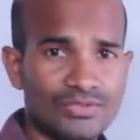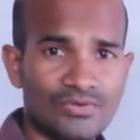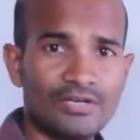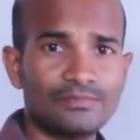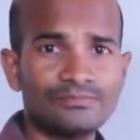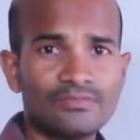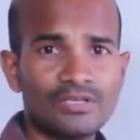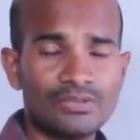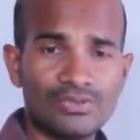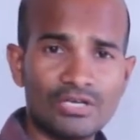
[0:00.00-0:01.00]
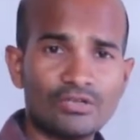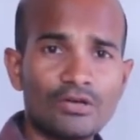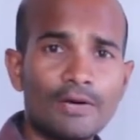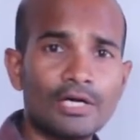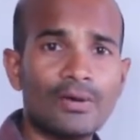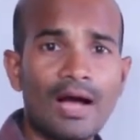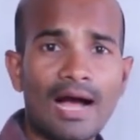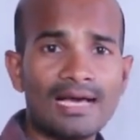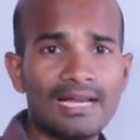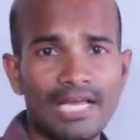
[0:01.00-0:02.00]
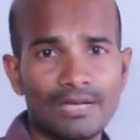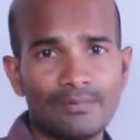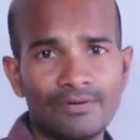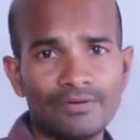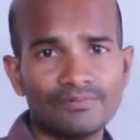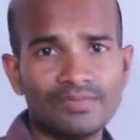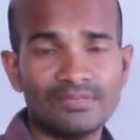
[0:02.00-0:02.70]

జ్వరం జ్వరంతో పాటు ఆకలి లేకపోవడం